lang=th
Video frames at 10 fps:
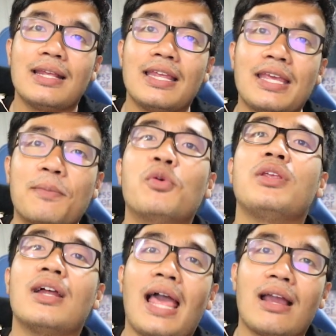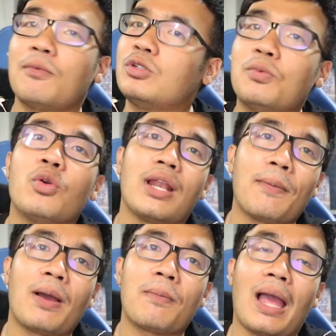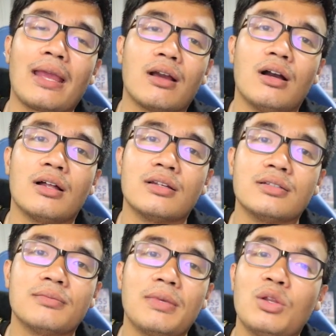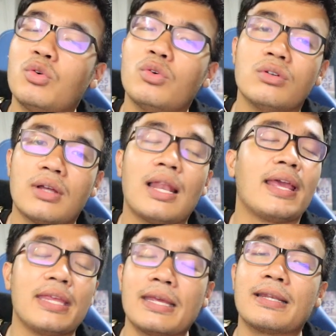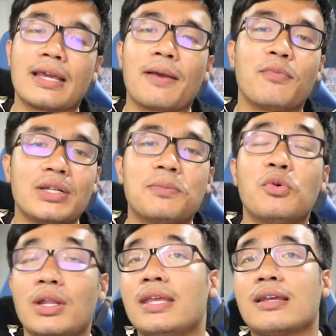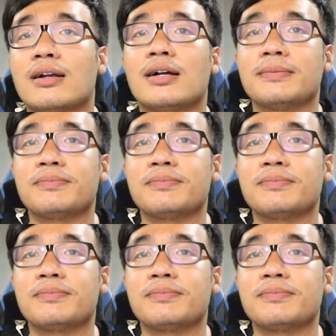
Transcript: ขี้เกียจพูดเยอะแล้วก็มู้จะพูดอะไรมากมาย ก็ไม่รู้อะไรอีกนะครับว่าจะพูดอะไรอีกก็